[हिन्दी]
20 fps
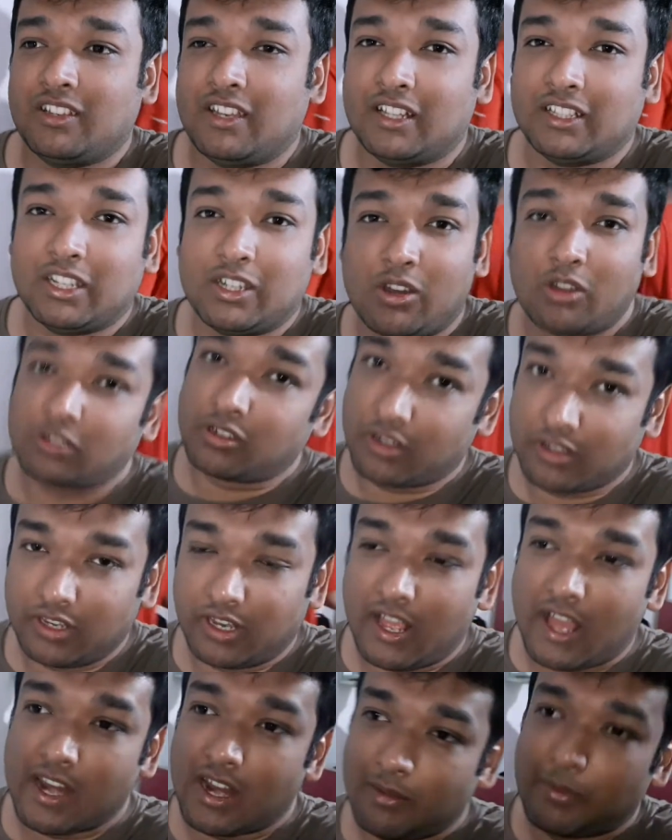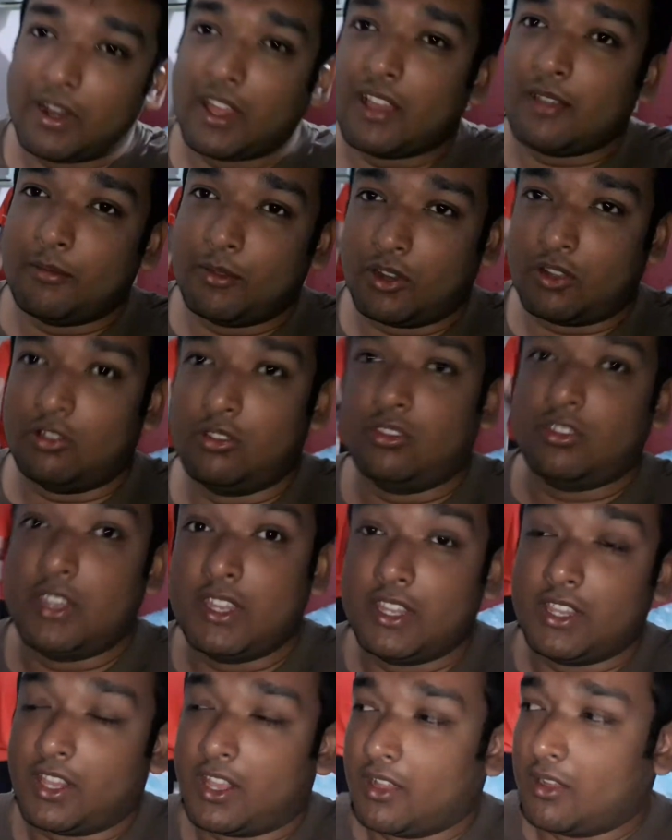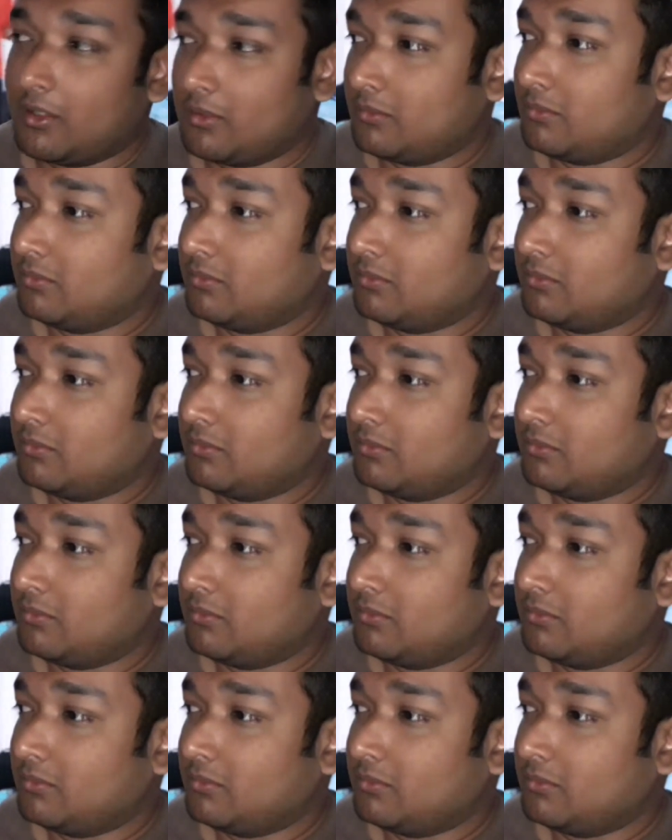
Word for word: लेकिन डॉक्टर से दिखाना पड़ेगा मेरे को नींद का